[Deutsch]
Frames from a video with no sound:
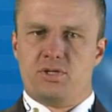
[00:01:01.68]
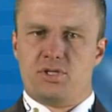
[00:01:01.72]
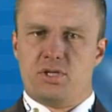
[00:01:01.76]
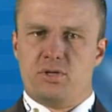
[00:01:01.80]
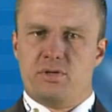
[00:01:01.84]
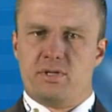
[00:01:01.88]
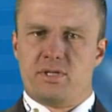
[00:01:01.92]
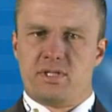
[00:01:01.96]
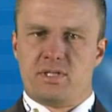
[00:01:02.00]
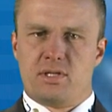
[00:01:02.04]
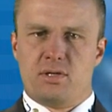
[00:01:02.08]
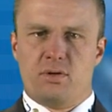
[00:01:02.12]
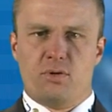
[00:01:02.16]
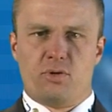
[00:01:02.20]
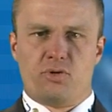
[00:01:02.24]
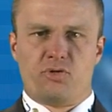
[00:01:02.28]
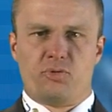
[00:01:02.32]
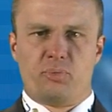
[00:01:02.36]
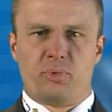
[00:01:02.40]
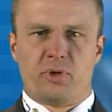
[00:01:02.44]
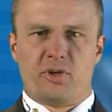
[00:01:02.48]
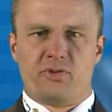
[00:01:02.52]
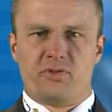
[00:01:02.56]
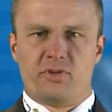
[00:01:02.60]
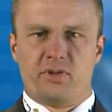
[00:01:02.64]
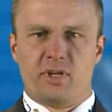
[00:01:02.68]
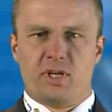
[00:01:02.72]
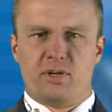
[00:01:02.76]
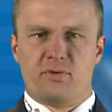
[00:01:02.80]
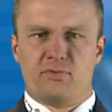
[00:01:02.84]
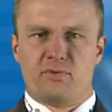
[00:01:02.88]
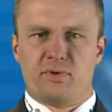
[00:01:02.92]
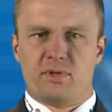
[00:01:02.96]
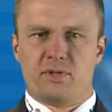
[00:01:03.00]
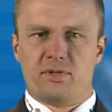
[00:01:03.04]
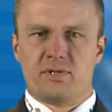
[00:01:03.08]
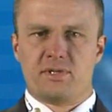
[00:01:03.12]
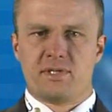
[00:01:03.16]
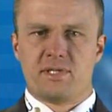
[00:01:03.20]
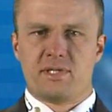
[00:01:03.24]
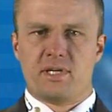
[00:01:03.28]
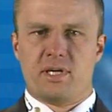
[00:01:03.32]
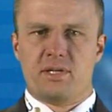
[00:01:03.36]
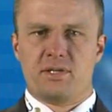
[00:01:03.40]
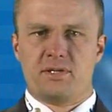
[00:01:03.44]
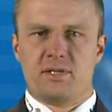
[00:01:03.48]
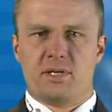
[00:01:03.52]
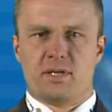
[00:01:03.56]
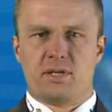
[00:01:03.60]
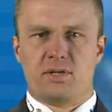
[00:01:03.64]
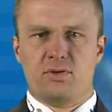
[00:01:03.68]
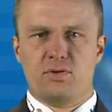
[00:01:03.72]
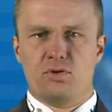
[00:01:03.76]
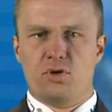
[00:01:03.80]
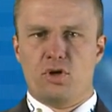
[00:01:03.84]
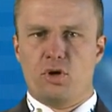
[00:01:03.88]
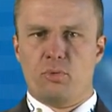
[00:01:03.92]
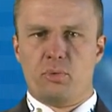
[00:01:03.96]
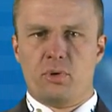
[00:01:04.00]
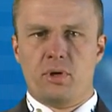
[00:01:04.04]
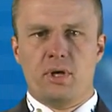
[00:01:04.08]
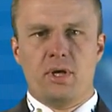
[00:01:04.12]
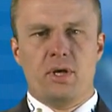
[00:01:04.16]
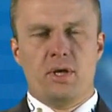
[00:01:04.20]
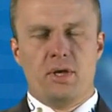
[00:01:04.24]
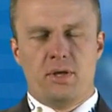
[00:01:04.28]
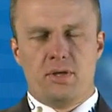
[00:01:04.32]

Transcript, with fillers: Jerry Stokes, Präsident von Suntech Europe.